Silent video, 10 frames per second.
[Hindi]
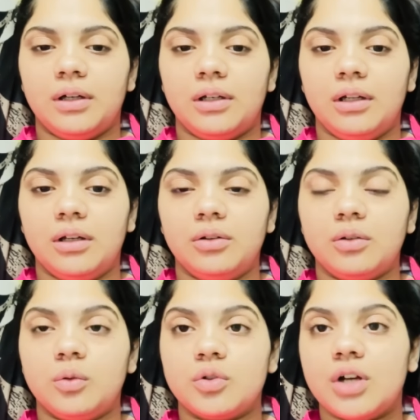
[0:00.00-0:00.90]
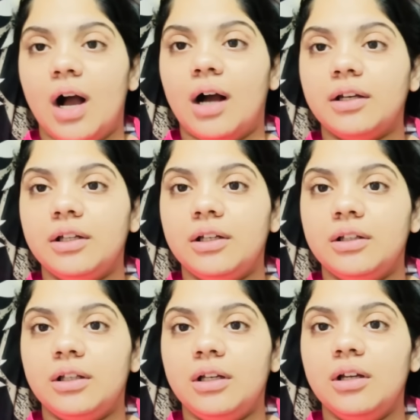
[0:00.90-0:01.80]
कर रही है कुछ खा नहीं रही
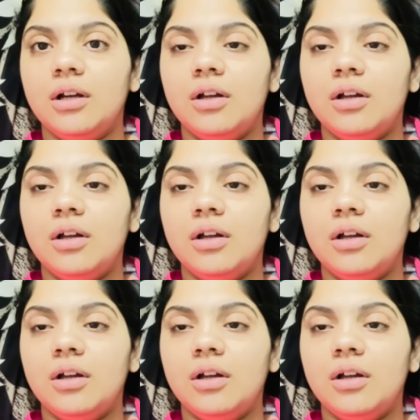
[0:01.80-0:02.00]
थी